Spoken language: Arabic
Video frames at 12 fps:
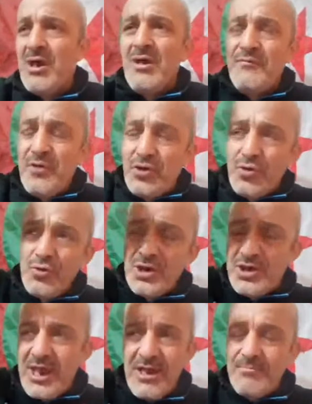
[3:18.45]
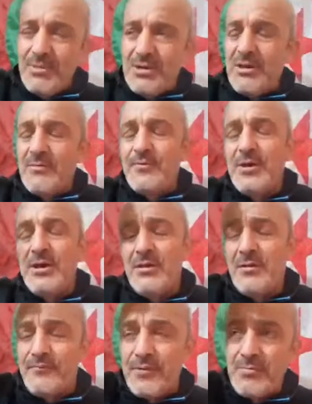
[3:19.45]
في تونس كاع مد
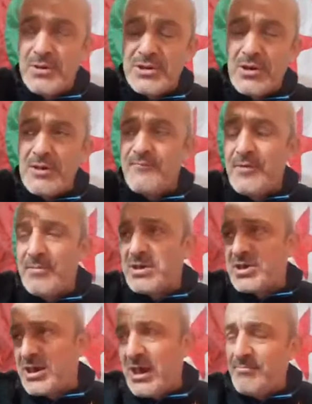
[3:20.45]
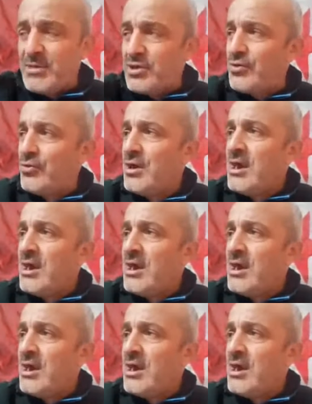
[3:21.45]
في في مصر في مصر كاع مدوا